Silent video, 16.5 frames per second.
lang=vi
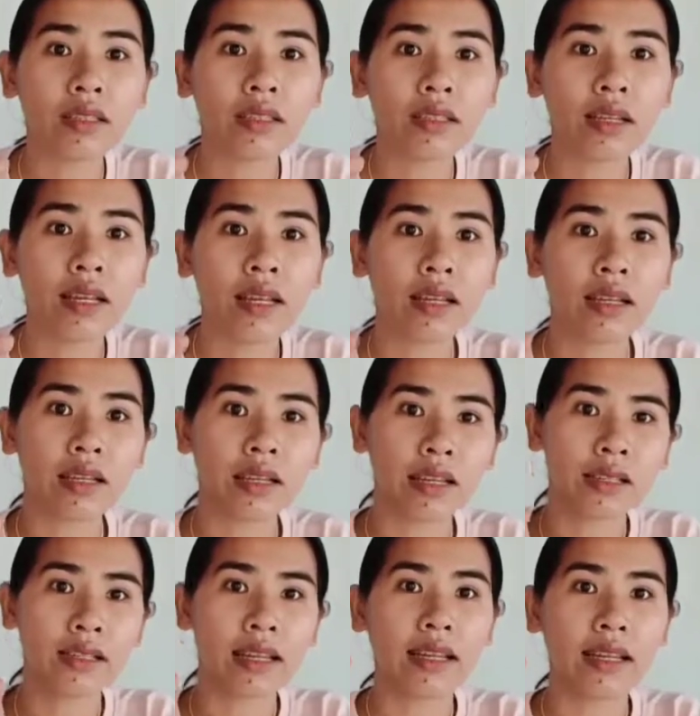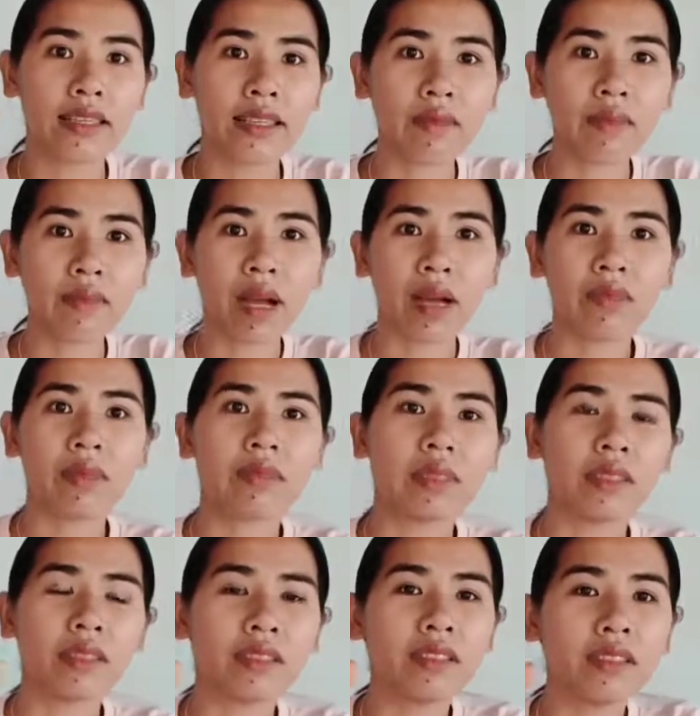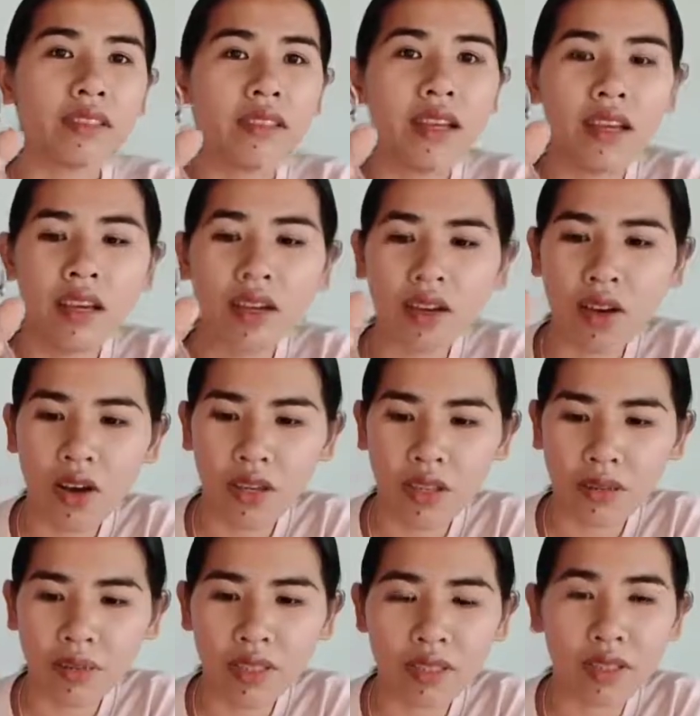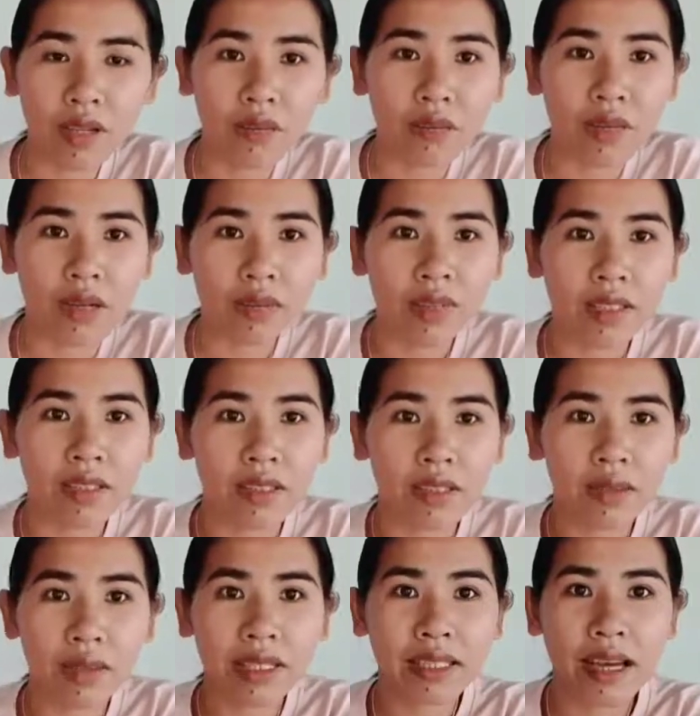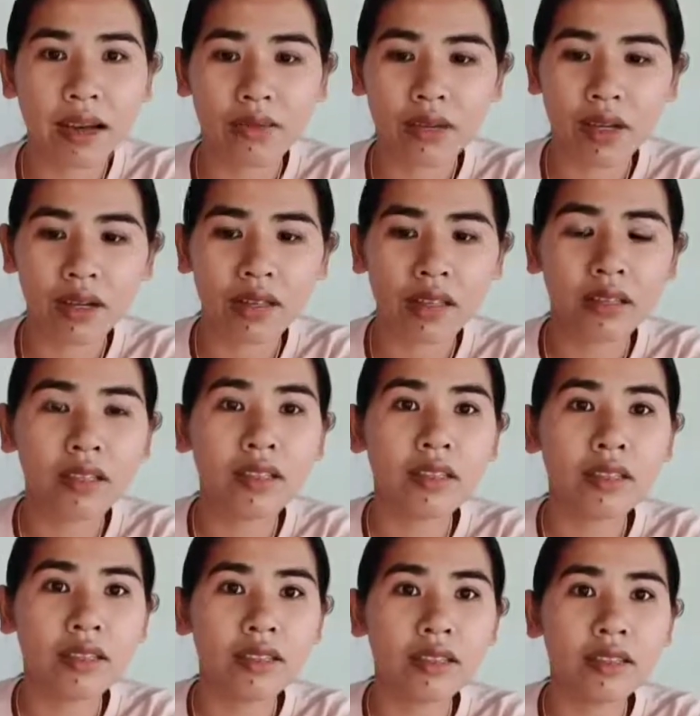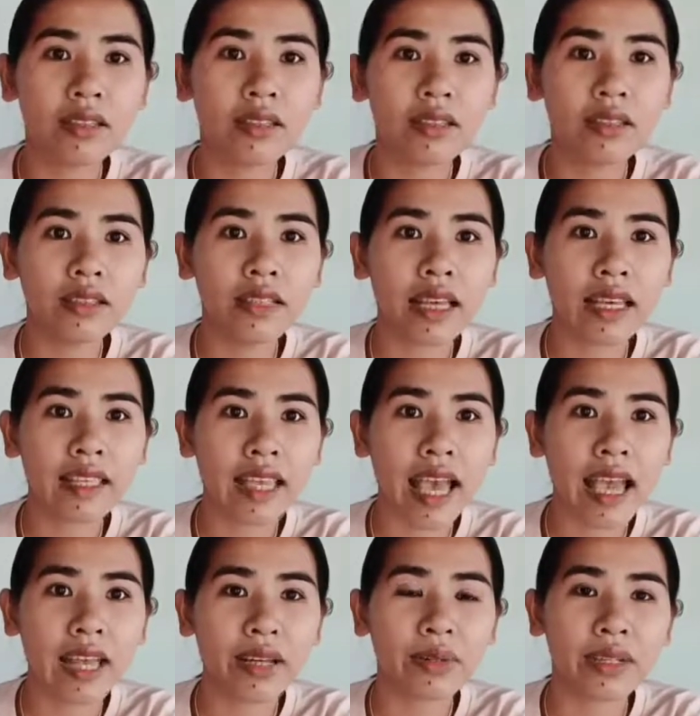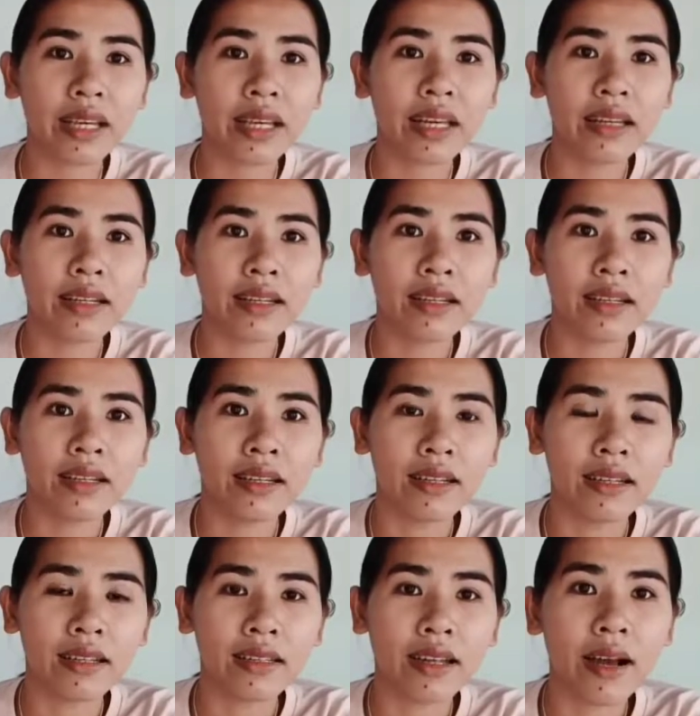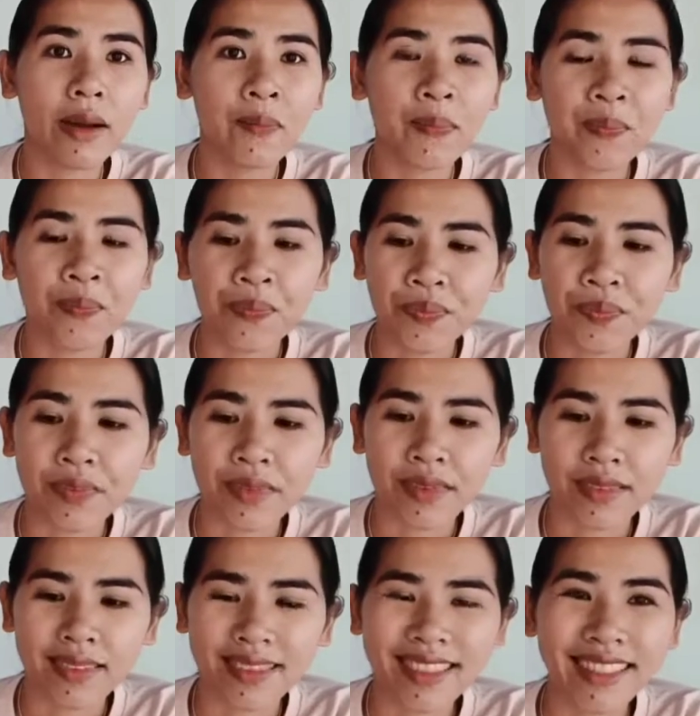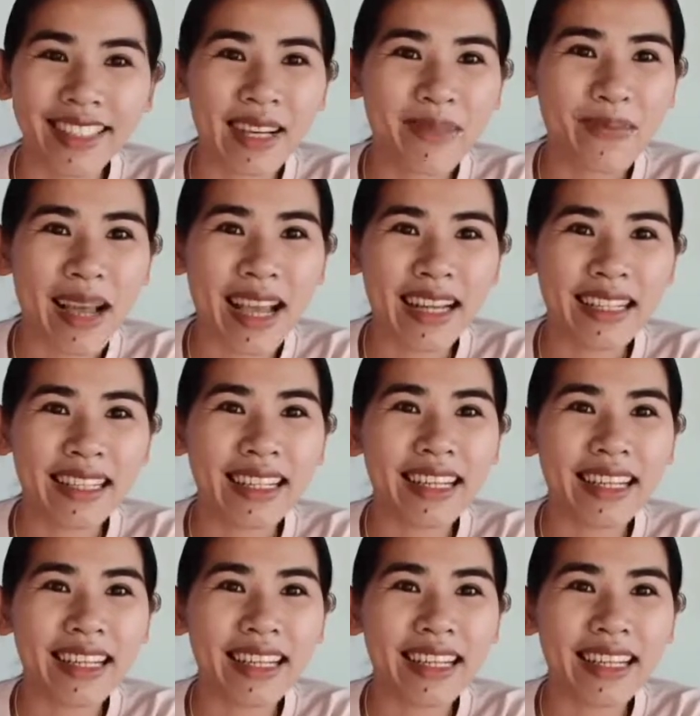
ha đây là chai mặt mà mình để ở ngoài để mình dùng mà bây giờ nó bắt đầu nó kết tinh ở dưới dưới đáy chai rồi nè đó các bạn à,